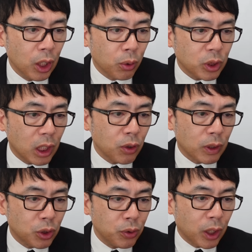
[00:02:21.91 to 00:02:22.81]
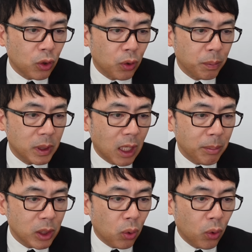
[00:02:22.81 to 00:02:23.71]
ロシア軍は集落の
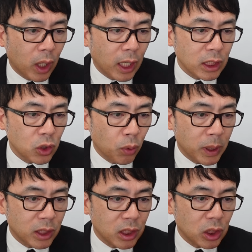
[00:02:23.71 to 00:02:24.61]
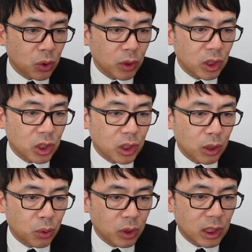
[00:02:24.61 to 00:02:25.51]
南郊外にのみ陣地を維持して
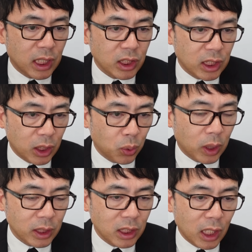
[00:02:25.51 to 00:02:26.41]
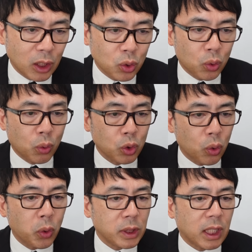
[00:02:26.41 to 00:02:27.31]
いると示唆したりとかですね、なんかちょっとこう
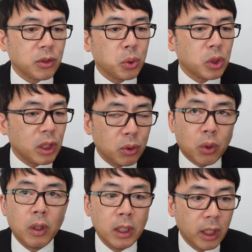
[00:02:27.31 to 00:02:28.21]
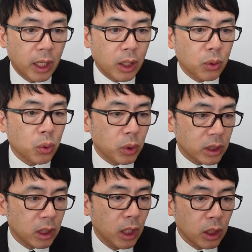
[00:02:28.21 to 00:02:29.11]
情報が錯綜していると、えー、いうことです。